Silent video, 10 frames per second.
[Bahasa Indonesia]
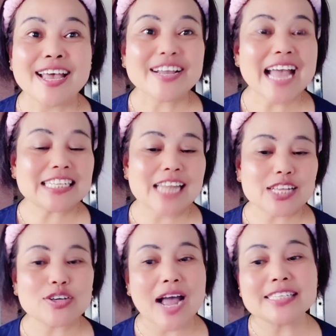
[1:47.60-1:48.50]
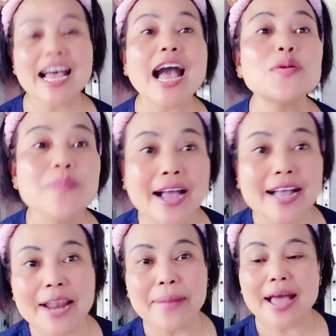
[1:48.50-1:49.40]
Oke guys, langsung aja aku
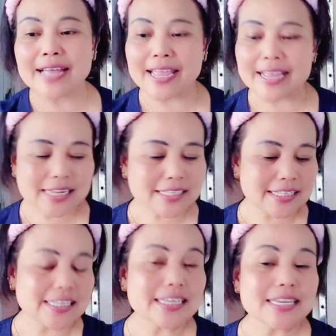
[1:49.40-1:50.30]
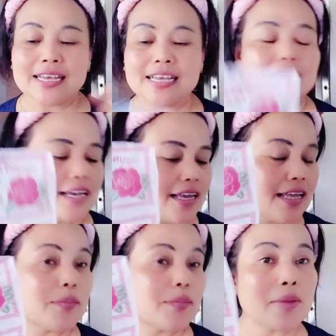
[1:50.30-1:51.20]
bakal pakaikan si
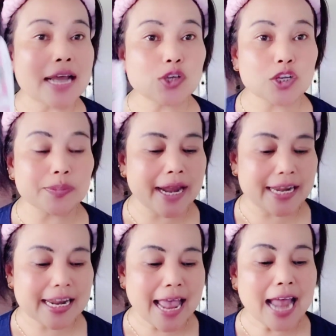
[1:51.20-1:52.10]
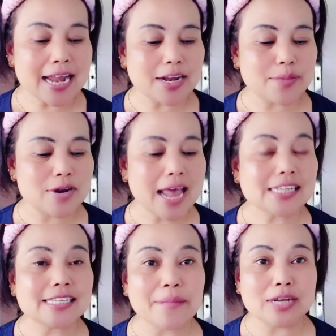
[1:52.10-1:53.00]
tepung beras rose brand ini ya dan
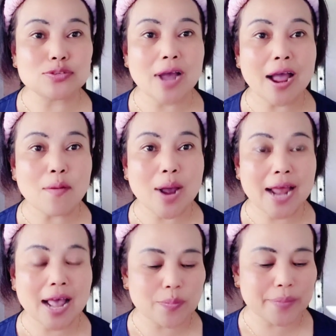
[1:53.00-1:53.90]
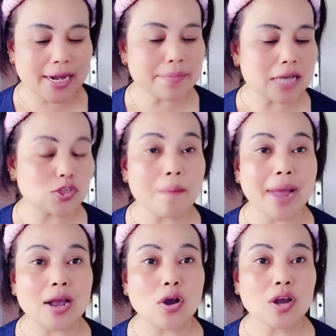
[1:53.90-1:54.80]
kemudian siapkan juga wadah atau piring baskom
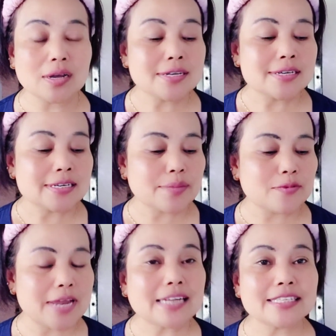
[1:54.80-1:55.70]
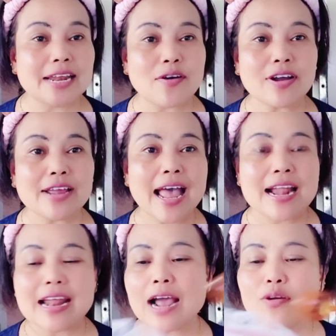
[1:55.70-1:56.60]
mangkok kemudian sendok ya
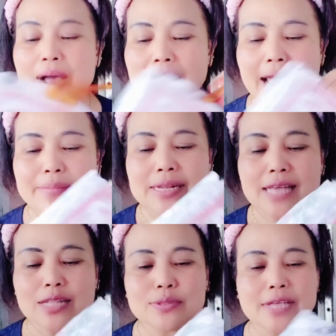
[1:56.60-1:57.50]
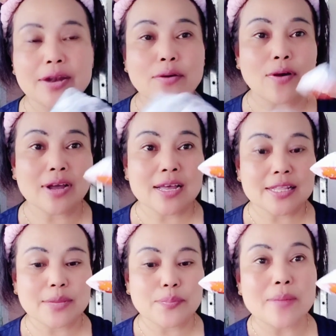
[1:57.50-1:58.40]
dan aku bakal ambil satu sendok
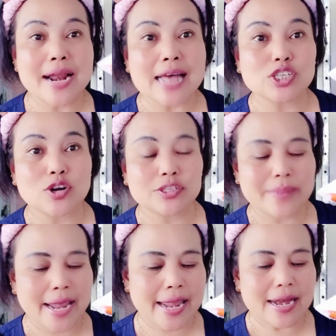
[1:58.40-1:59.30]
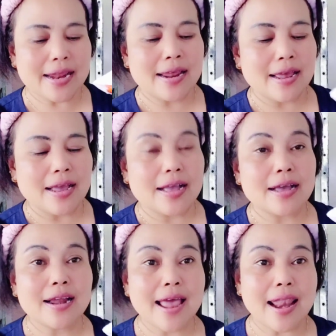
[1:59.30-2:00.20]
tepung beras rose brand
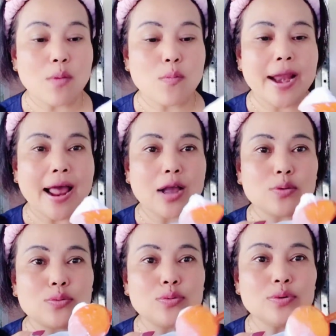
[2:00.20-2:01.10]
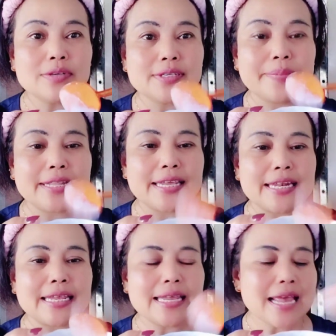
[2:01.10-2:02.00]
ke dalam wadah aku seperti
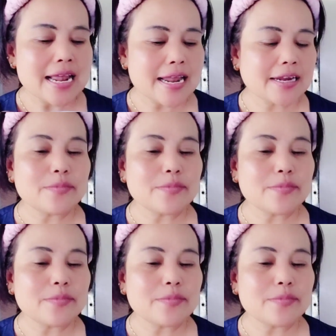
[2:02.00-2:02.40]
ini dan